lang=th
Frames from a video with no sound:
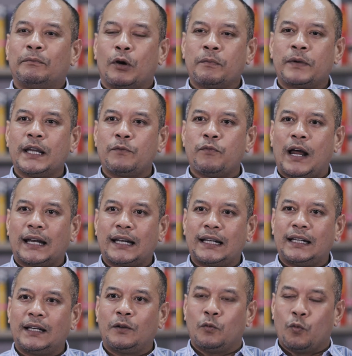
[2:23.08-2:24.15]
ผมคิดว่า
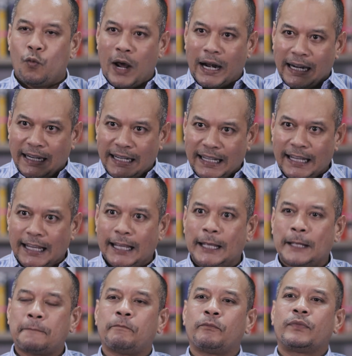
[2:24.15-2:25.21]
วันนี้
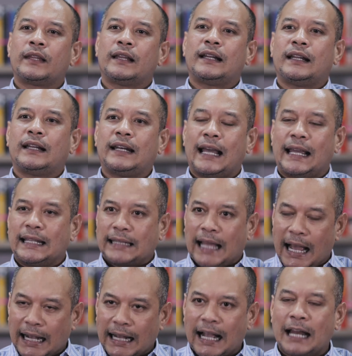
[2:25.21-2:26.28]
ใน
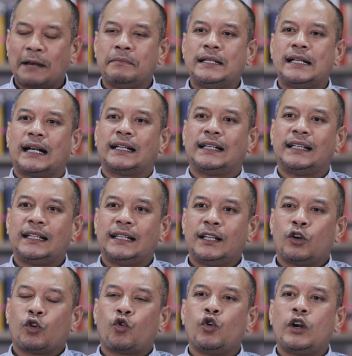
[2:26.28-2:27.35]
ทางการเมือง
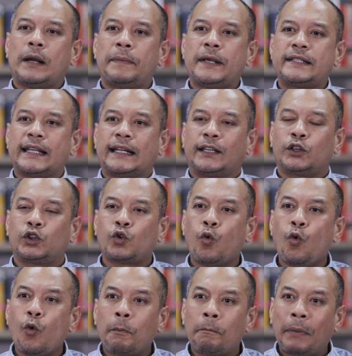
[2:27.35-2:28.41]
คุณพิสิทธิ์
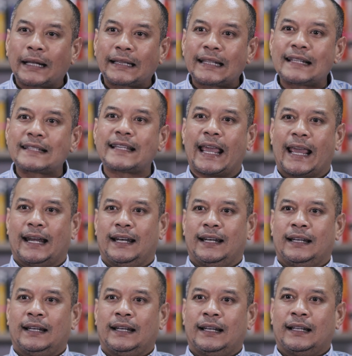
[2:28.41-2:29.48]
ถูกปฏิเสธ
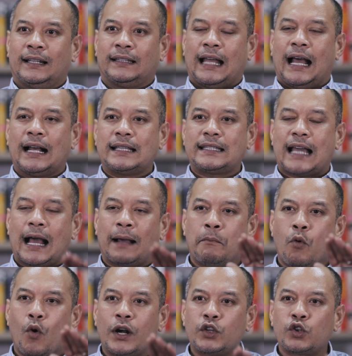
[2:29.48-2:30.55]
ทั้งจาก
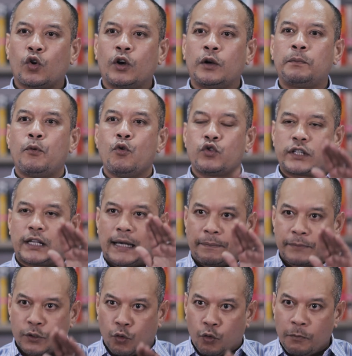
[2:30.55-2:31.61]
มวลชนผู้สนับ
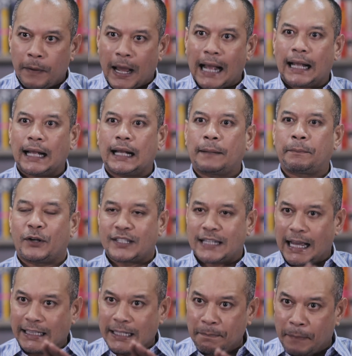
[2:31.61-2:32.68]
สนุนพรรคประ
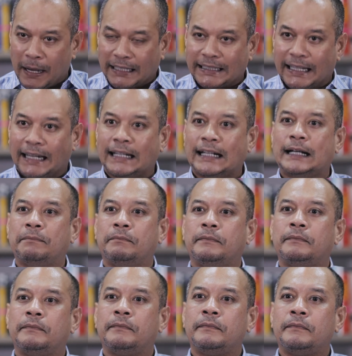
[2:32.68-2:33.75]
ชาธิปัตย์แต่เดิม
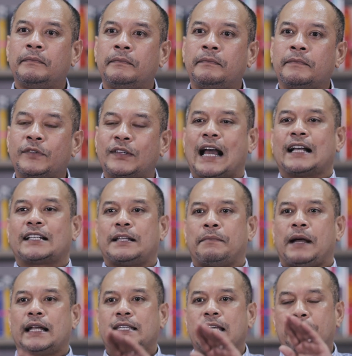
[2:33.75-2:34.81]
จากส
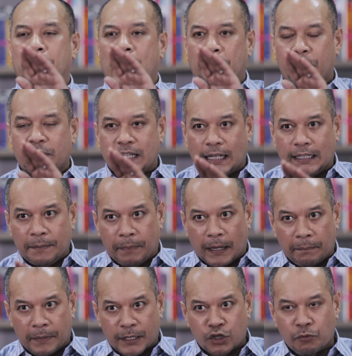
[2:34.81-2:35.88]
มาชิกพรรคประชาธิปัต
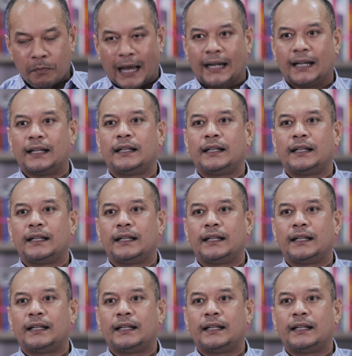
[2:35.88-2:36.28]
ย์ปัจจุบัน